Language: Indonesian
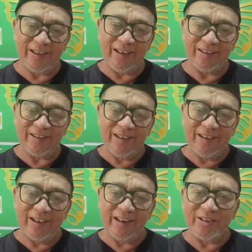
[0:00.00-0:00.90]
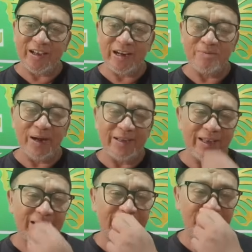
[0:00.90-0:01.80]
dari karena sekarang
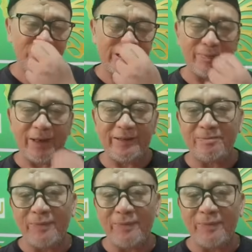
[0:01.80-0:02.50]
banyak dari ucapan